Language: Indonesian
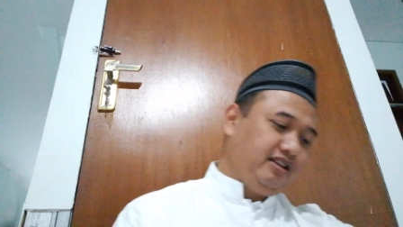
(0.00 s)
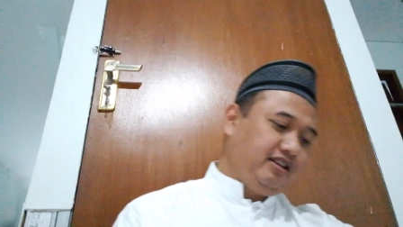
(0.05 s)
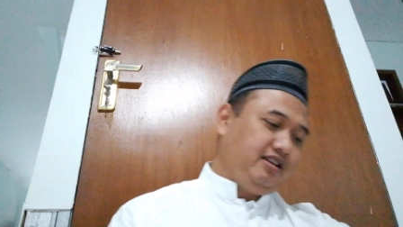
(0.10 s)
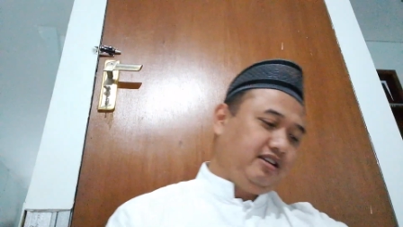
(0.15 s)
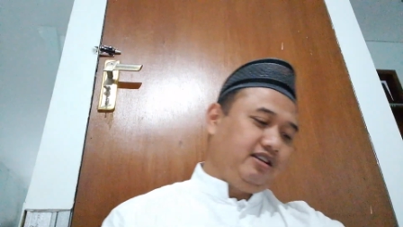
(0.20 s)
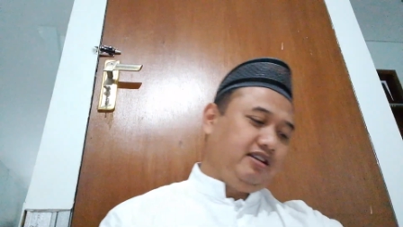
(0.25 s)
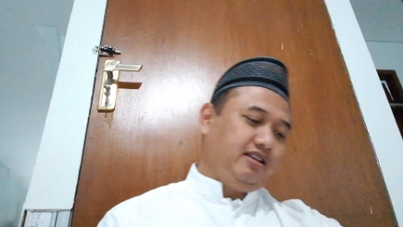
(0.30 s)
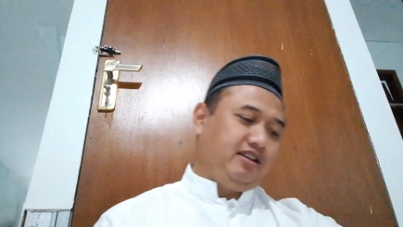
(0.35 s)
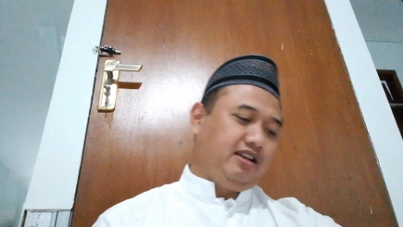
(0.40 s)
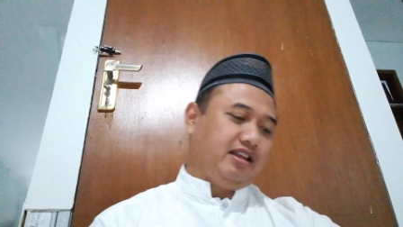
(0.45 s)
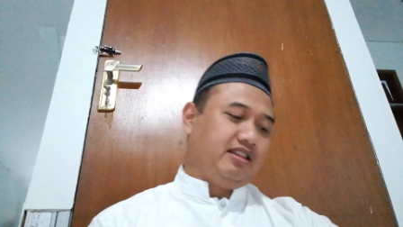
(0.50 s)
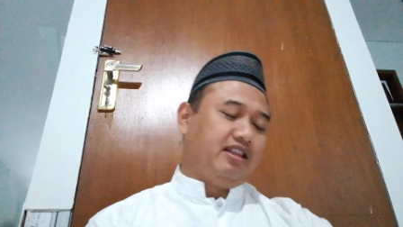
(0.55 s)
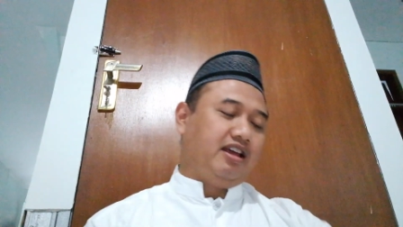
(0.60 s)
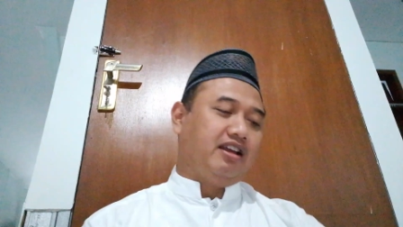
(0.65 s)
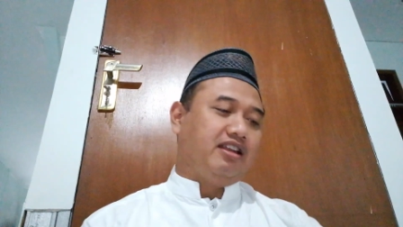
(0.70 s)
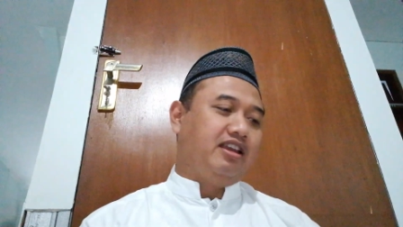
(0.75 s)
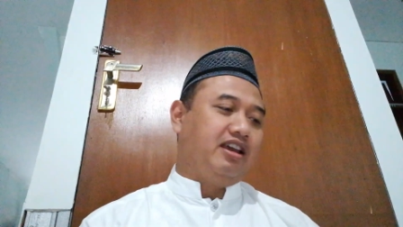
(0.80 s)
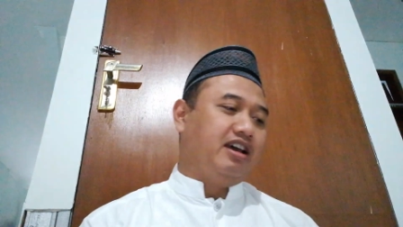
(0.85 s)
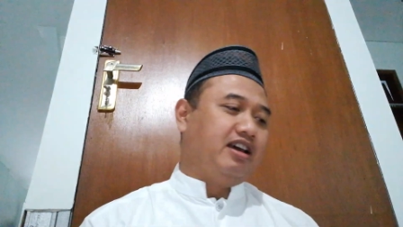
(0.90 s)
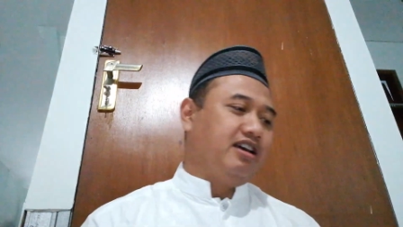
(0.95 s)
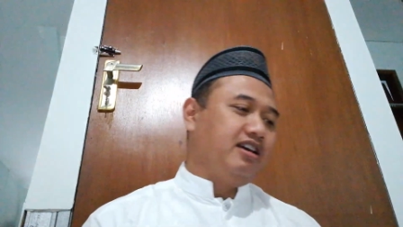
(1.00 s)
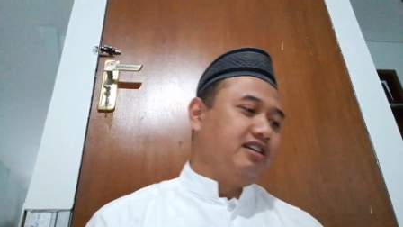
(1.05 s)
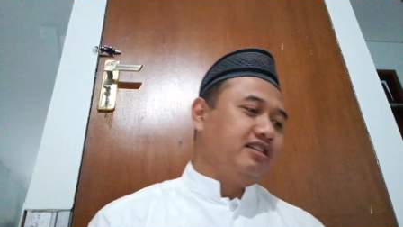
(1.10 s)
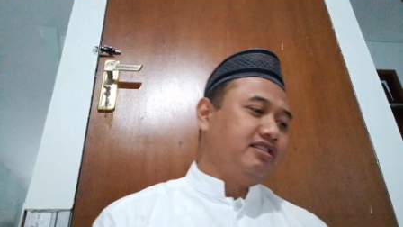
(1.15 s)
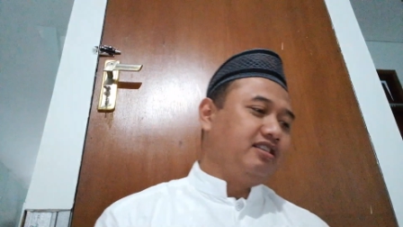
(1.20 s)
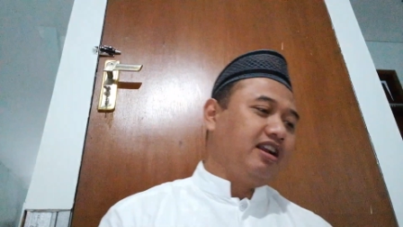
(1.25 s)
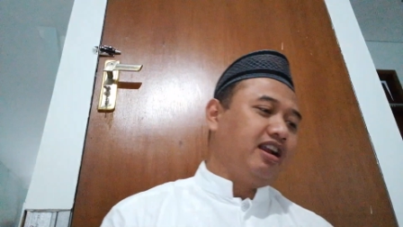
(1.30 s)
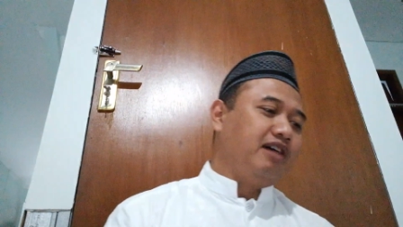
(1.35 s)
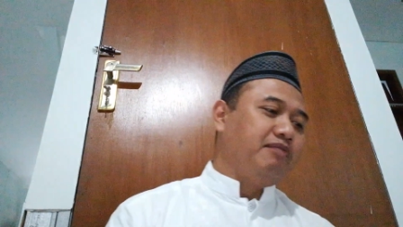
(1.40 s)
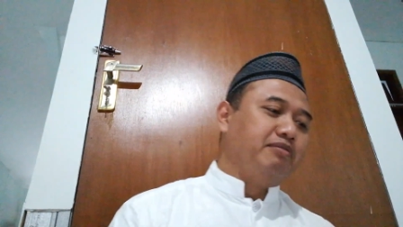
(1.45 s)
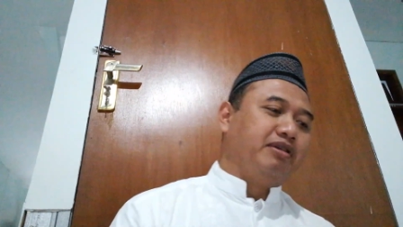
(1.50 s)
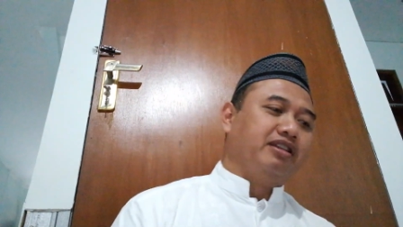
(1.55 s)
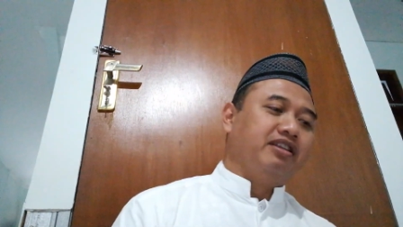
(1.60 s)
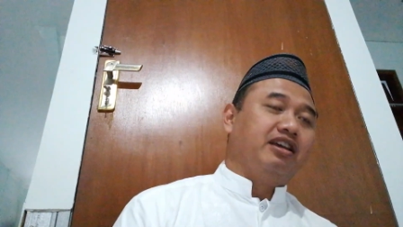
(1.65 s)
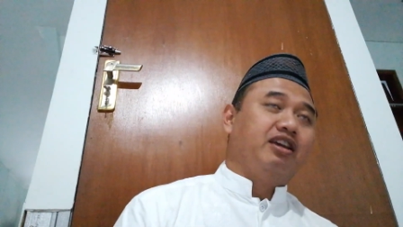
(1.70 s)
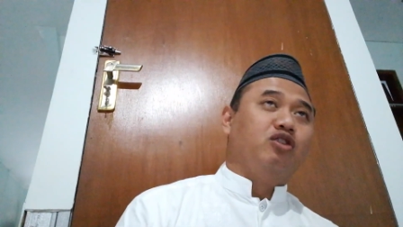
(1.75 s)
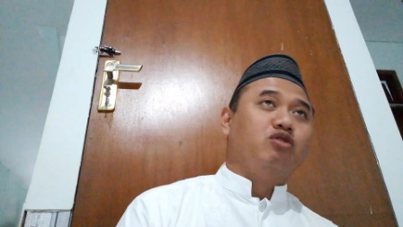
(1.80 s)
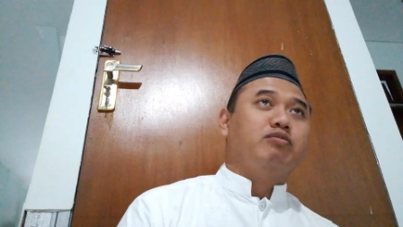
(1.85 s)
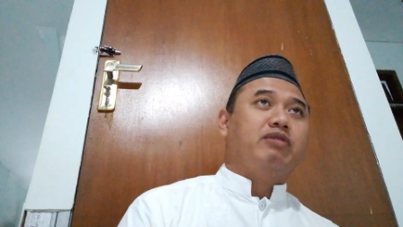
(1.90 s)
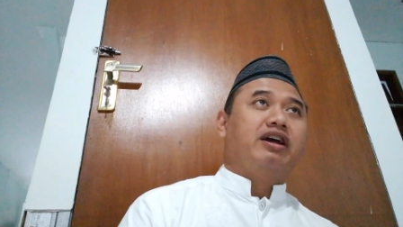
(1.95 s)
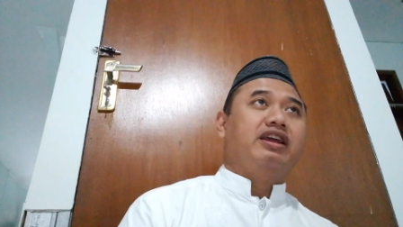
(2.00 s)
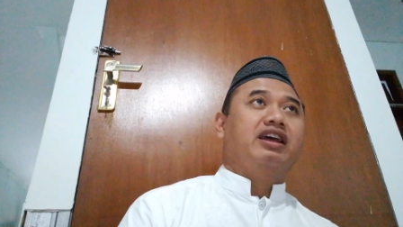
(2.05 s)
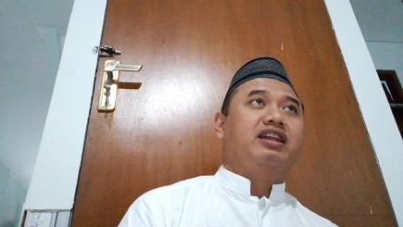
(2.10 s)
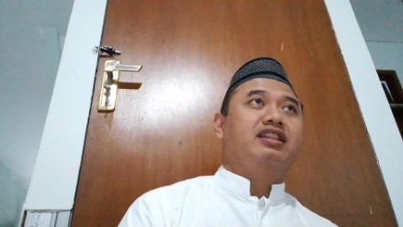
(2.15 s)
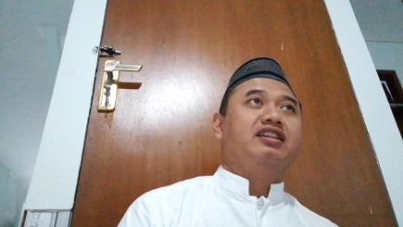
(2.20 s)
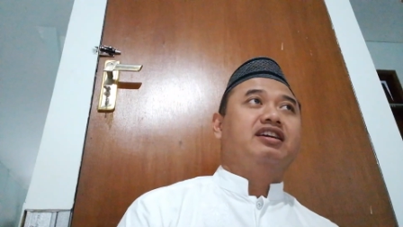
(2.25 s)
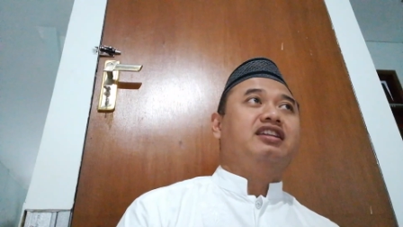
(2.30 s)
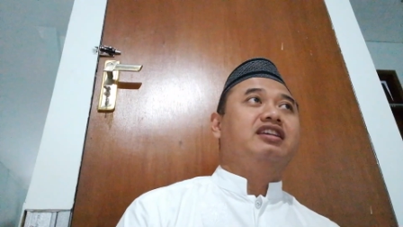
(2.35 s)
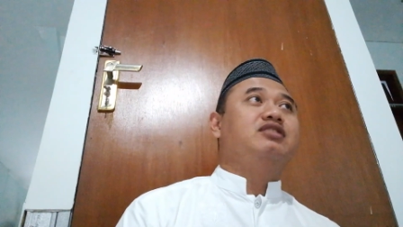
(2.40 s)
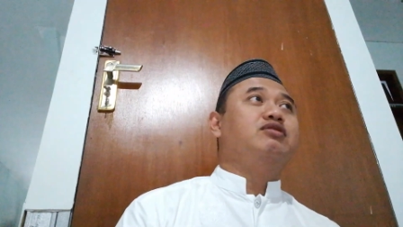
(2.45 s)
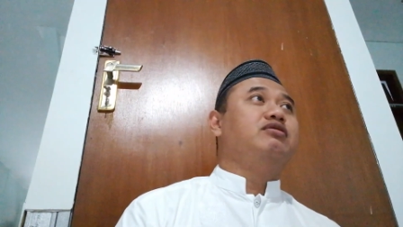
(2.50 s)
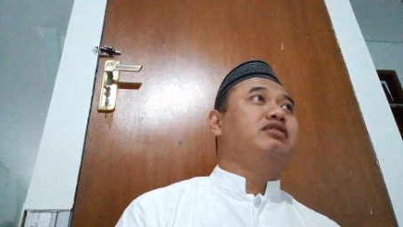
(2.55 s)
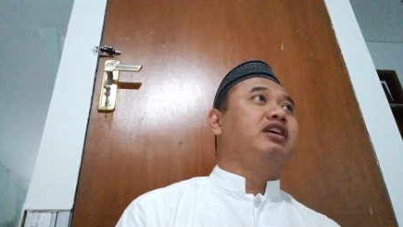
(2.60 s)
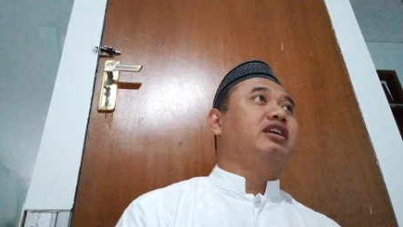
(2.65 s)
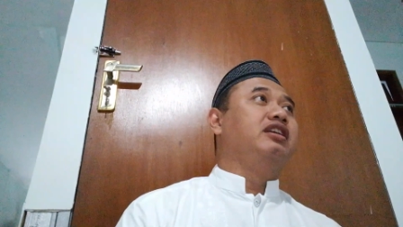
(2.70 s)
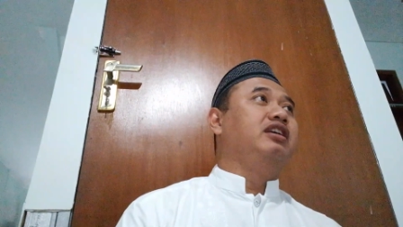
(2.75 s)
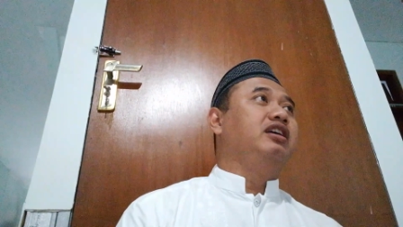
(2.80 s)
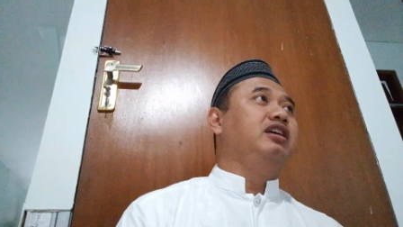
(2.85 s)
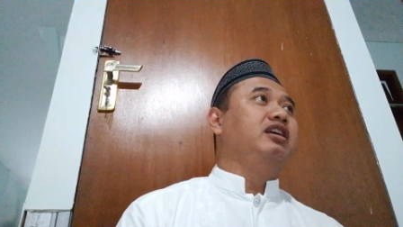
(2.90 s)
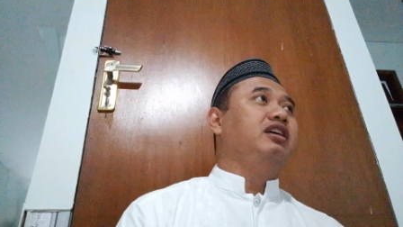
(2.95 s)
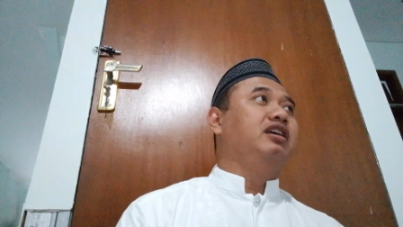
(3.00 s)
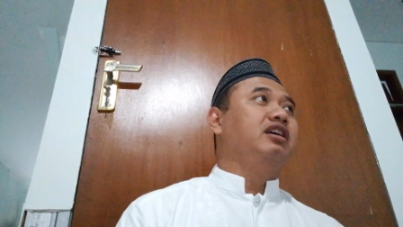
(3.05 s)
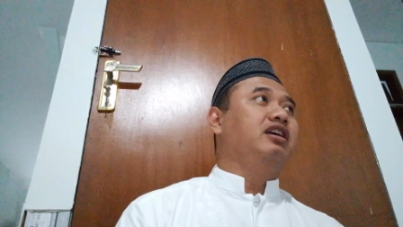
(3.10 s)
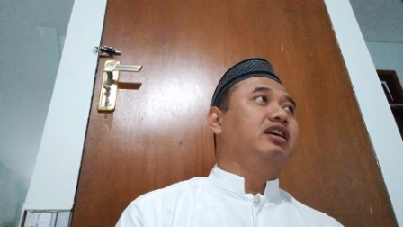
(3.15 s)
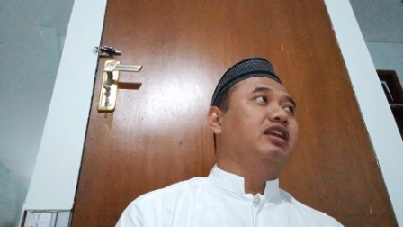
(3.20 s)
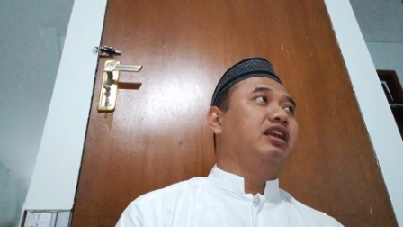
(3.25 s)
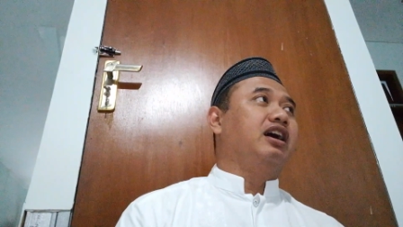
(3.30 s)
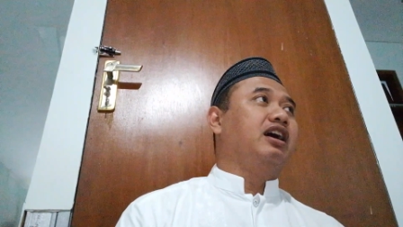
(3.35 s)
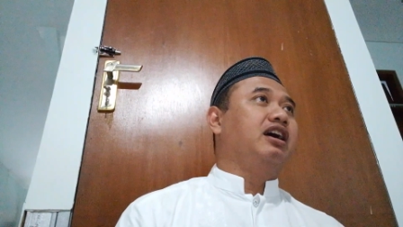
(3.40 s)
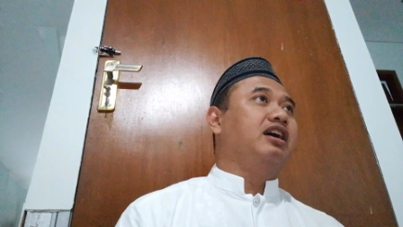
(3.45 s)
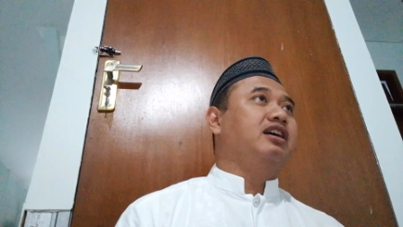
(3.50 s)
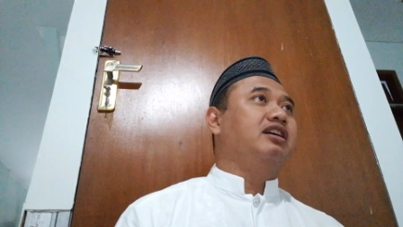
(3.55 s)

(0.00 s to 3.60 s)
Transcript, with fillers: datangnya terlambatnya lumayan tadi sudah dikira